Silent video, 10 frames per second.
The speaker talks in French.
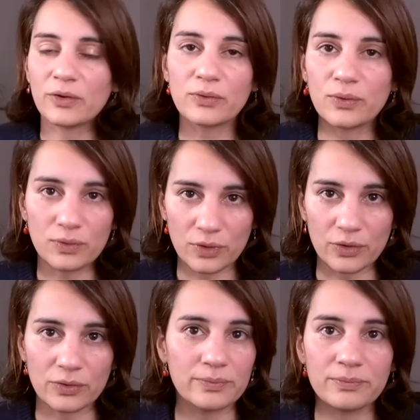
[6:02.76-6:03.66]
En gros,
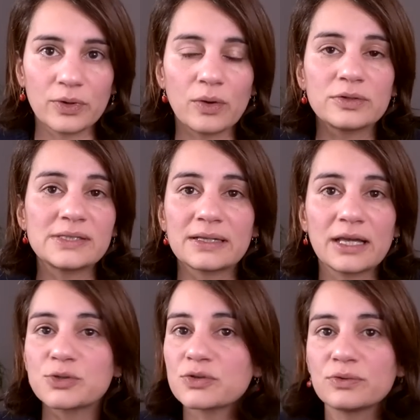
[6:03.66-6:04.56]
euh, c'est
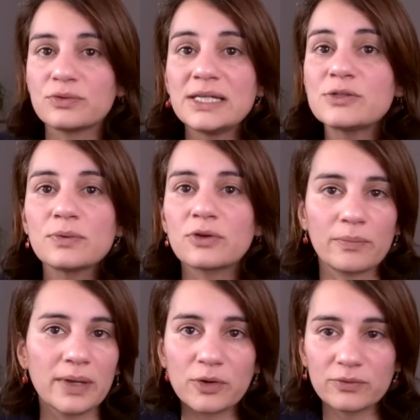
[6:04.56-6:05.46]
quelque chose qu'on utilise tout le temps,
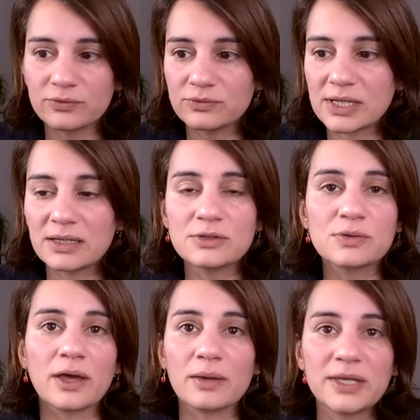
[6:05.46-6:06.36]
même quand vous allez
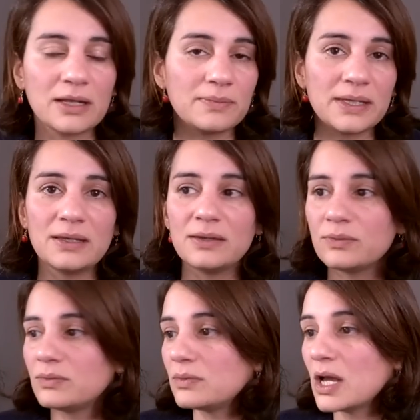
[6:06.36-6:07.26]
sur Airbnb
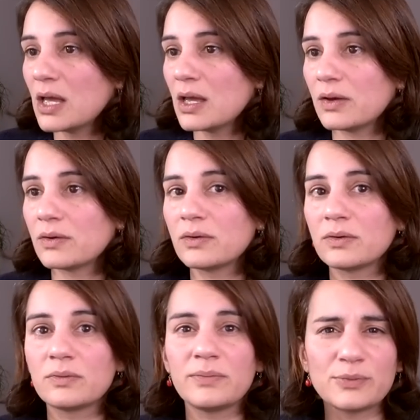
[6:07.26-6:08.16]
ou
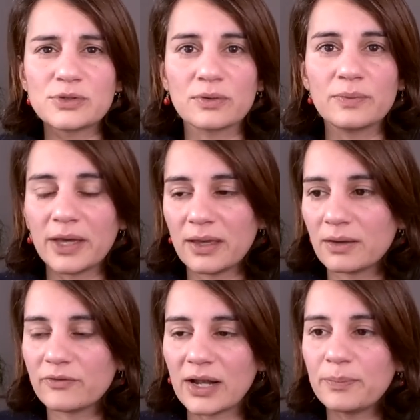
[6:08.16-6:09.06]
euh, même sur
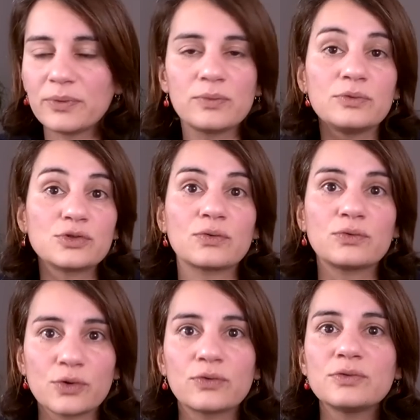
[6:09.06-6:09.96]
Uber, enfin, ou
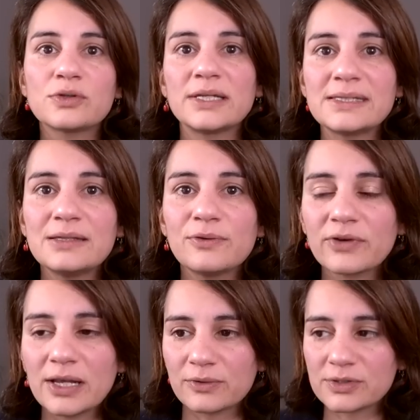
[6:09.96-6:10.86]
surtout sur les sites de
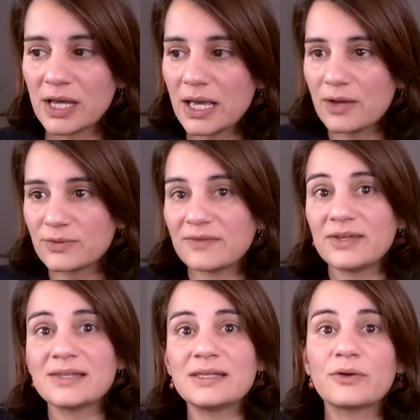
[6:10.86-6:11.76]
freelance. Vous
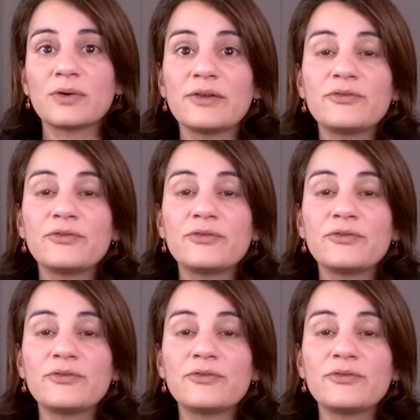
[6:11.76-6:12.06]
savez, c'est-à-dire que les